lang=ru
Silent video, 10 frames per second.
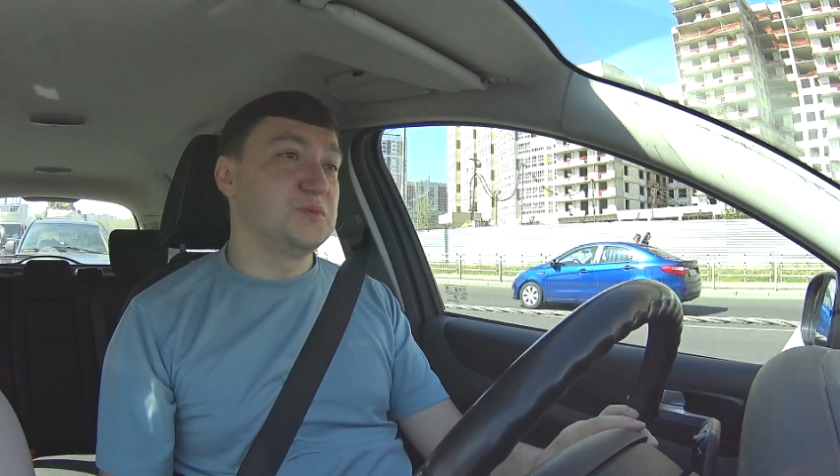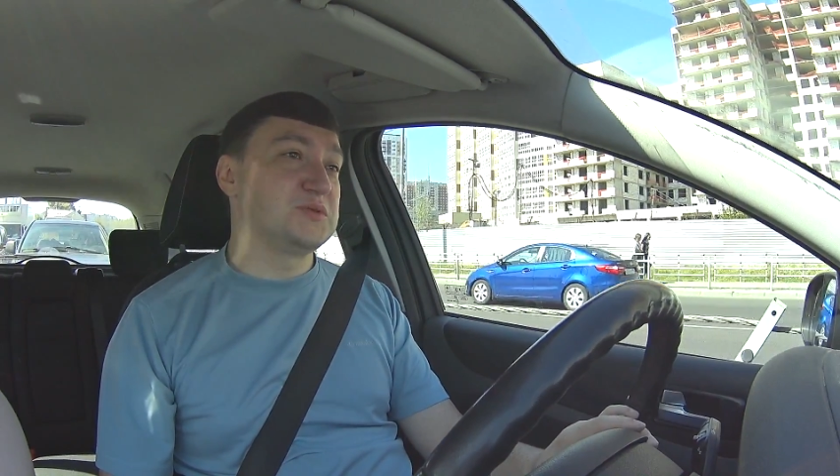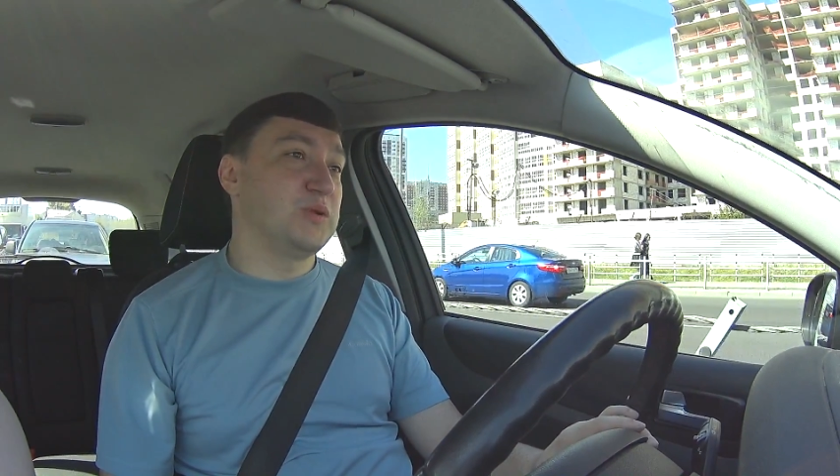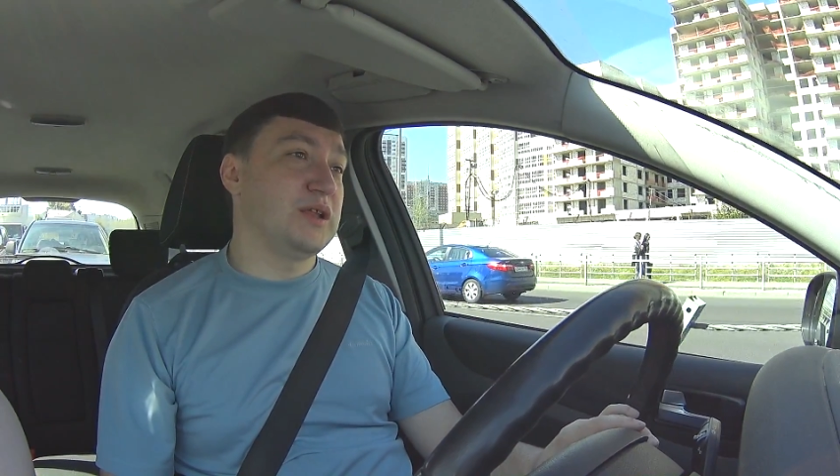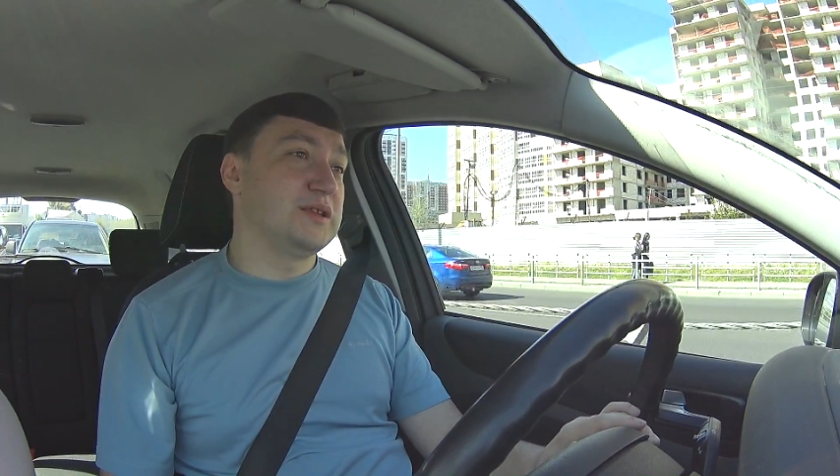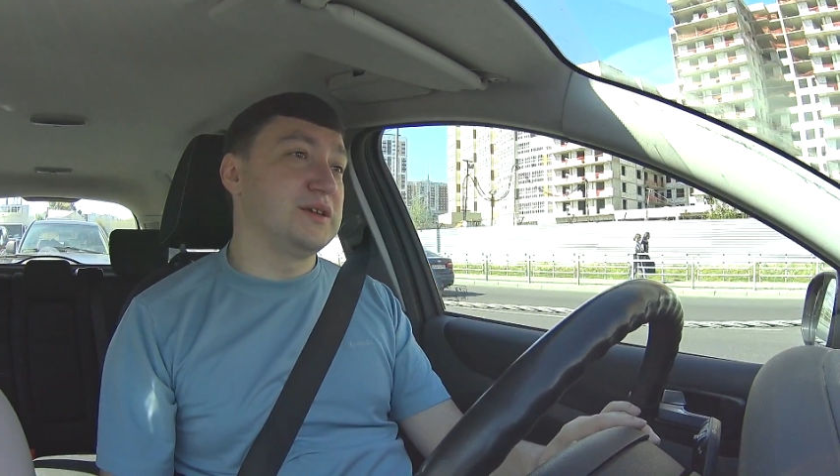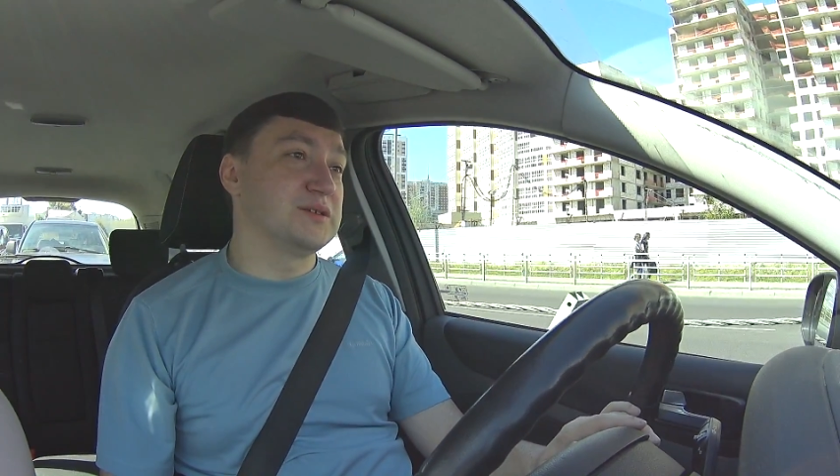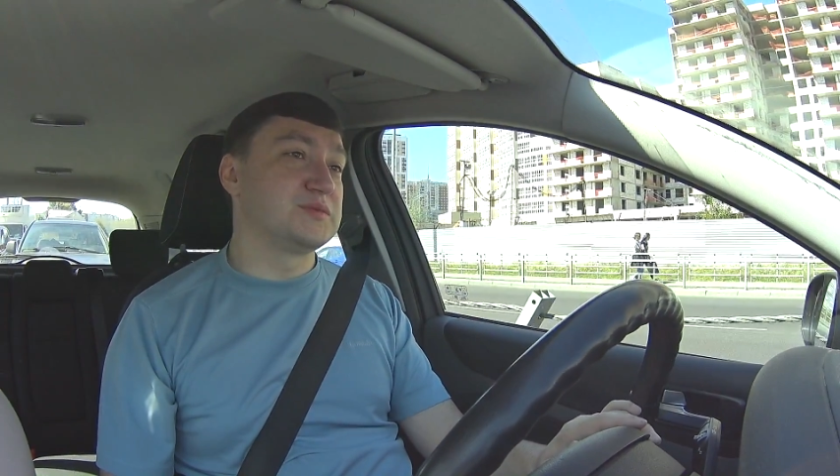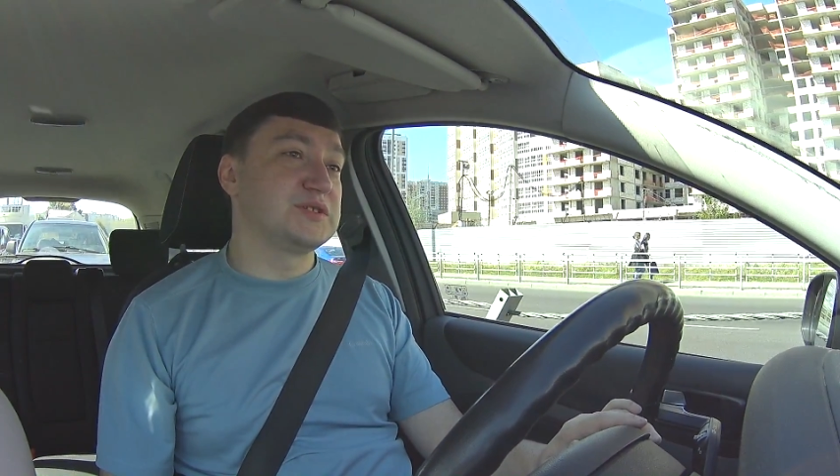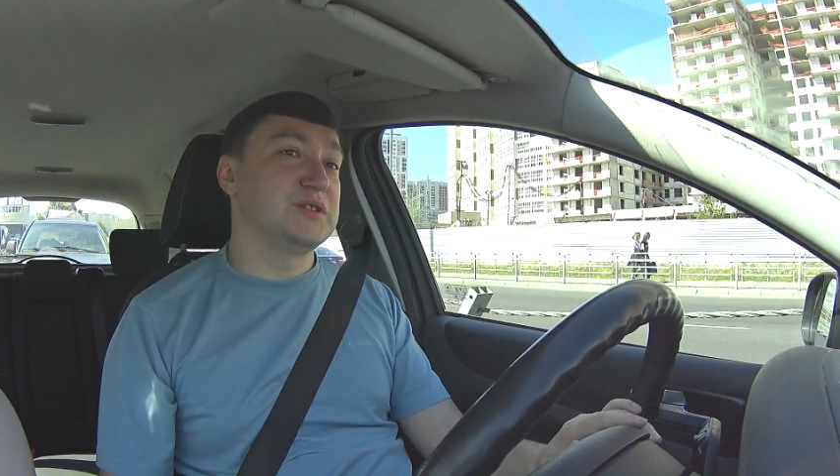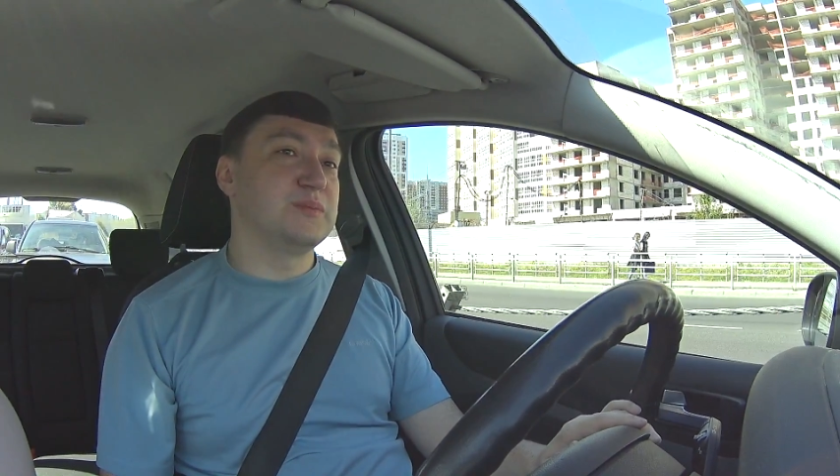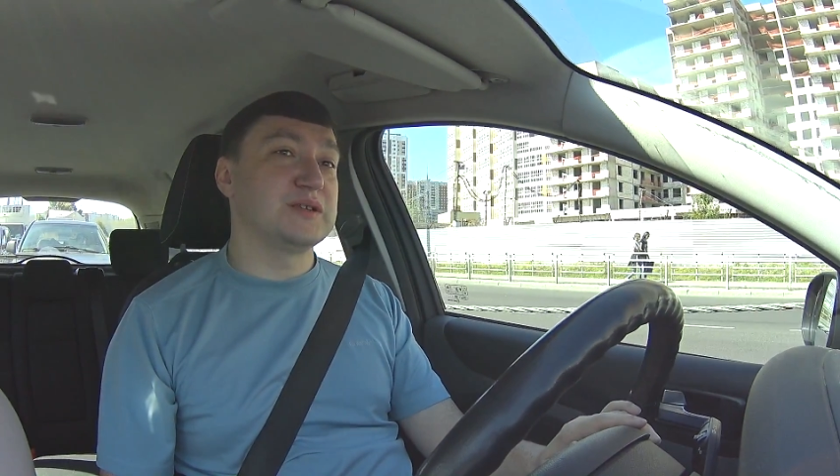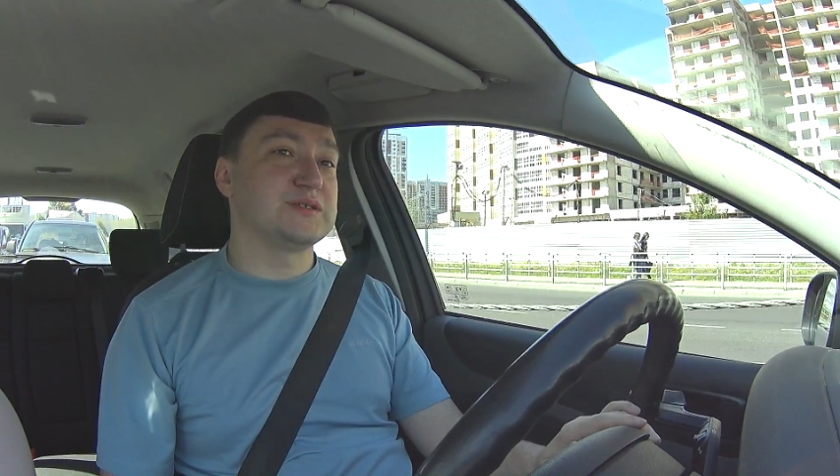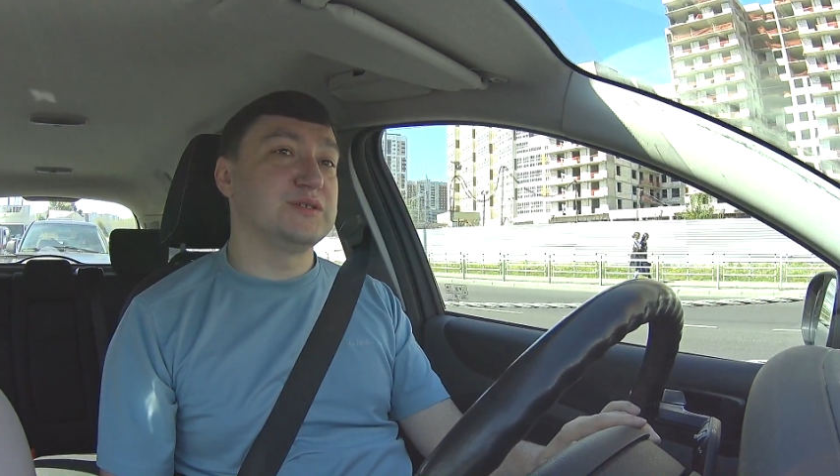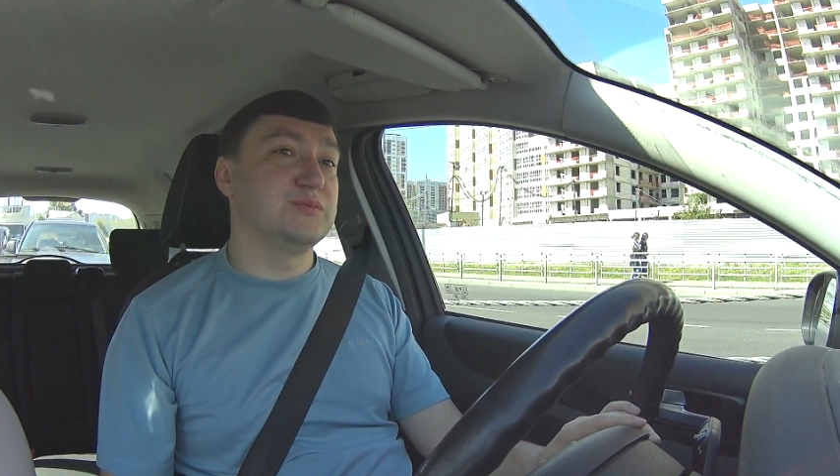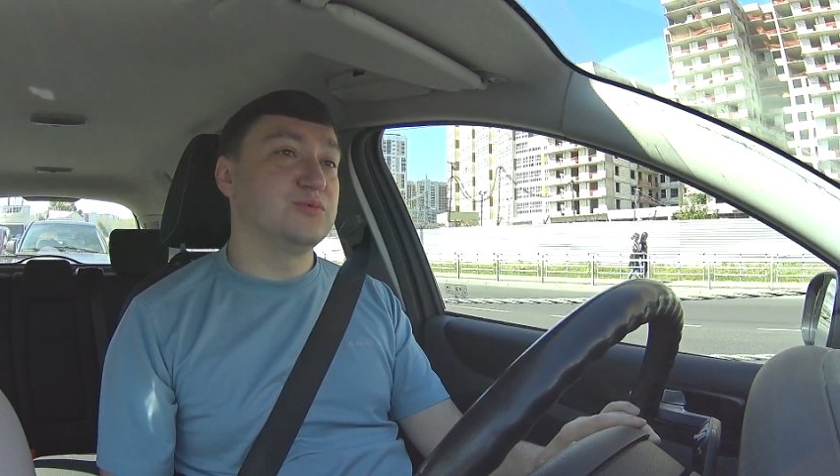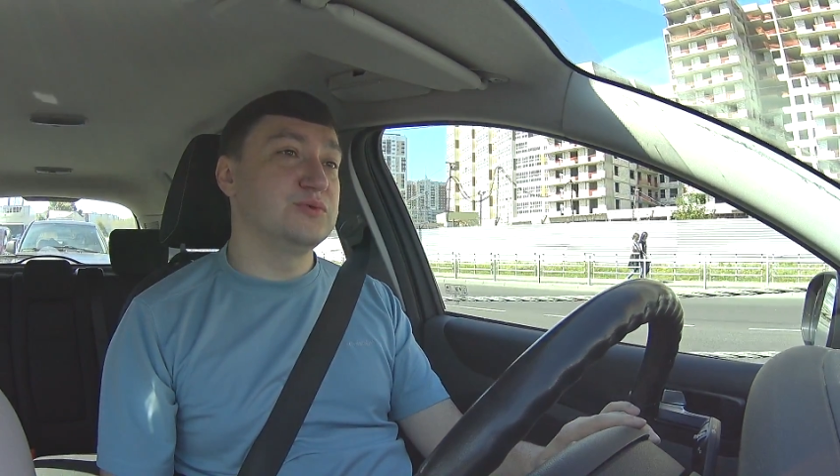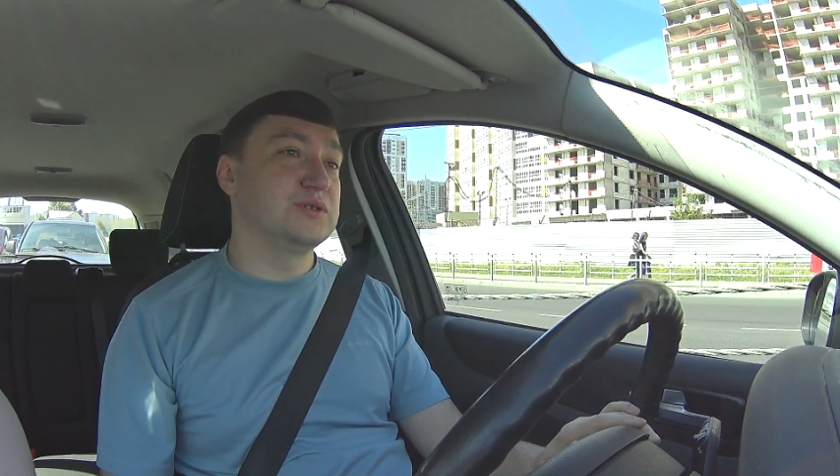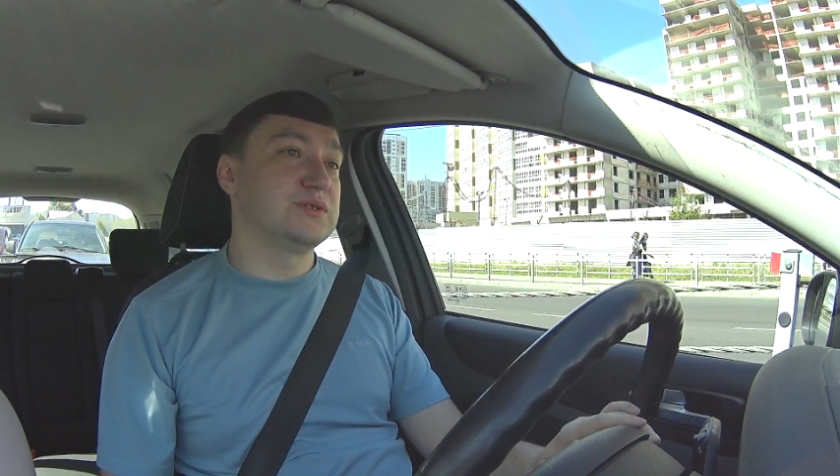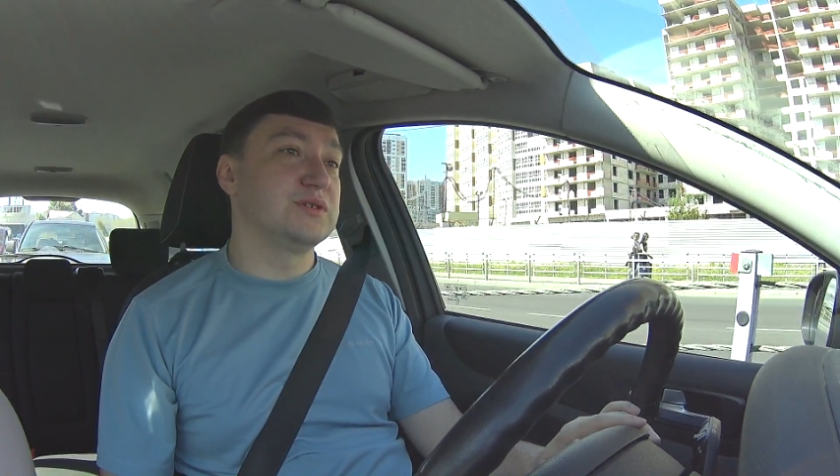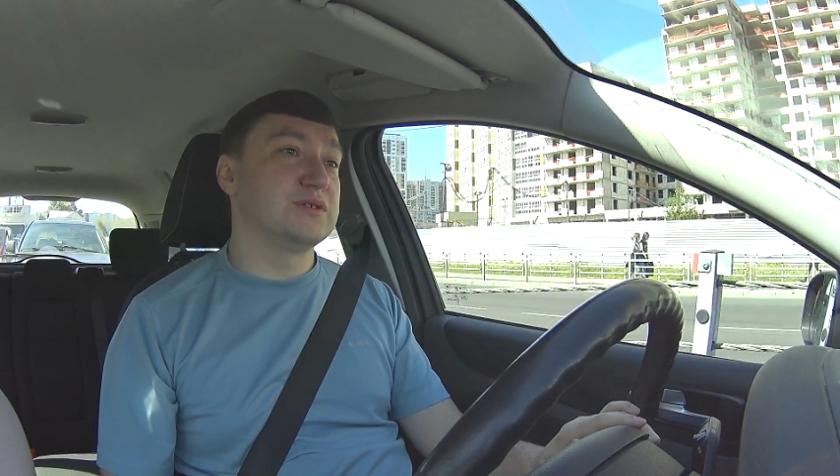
бесплатно этим заниматься не будет,